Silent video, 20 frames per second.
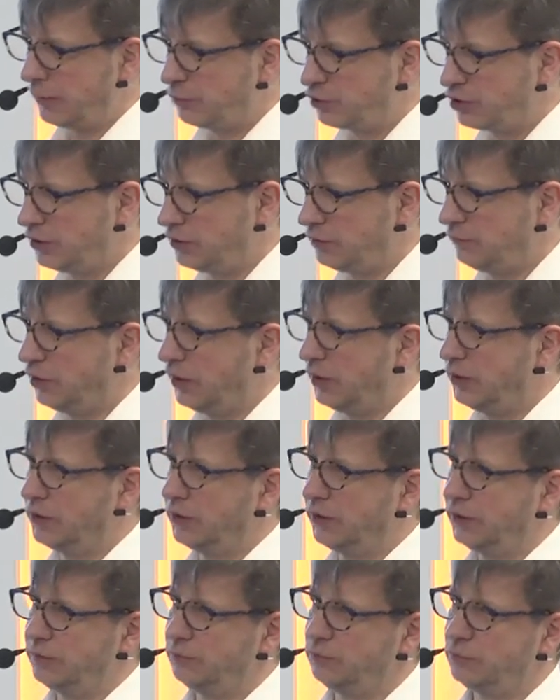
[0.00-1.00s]
Abstände wir
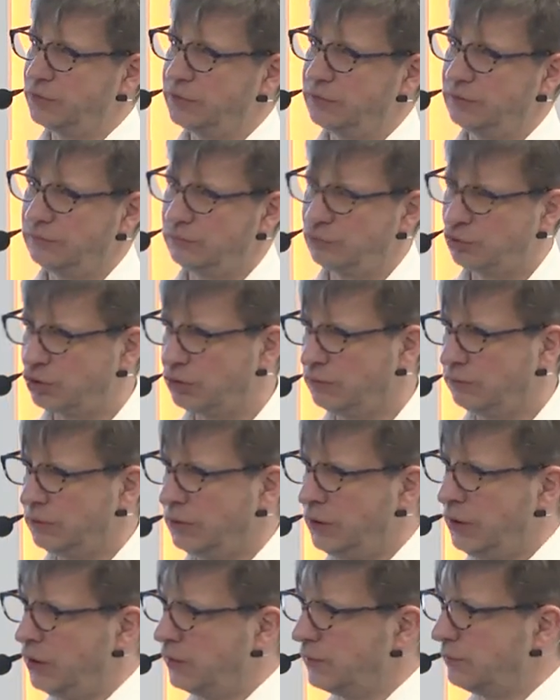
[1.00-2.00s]
einhalten müssen besti
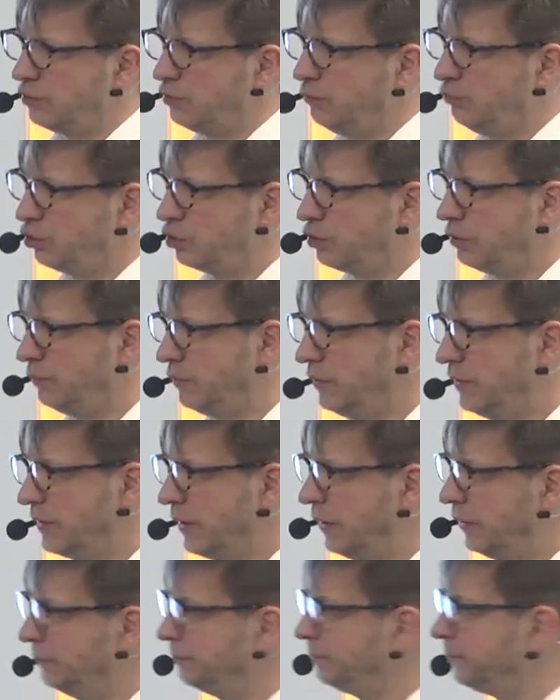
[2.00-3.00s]
zwischen bestimmten
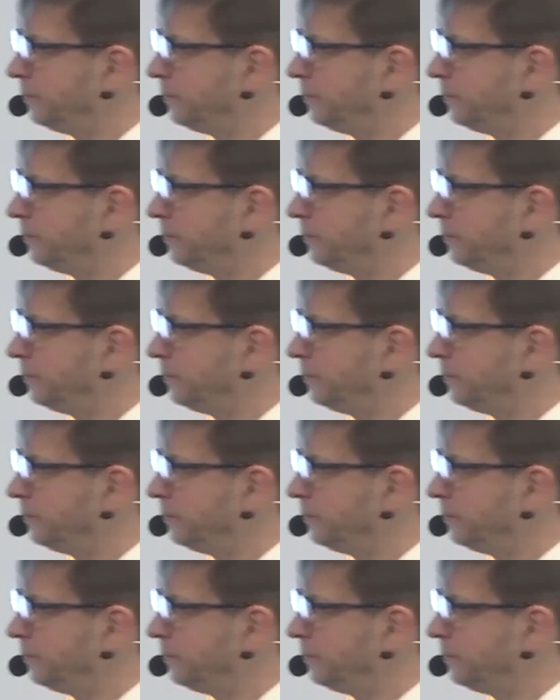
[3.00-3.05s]
Sachen.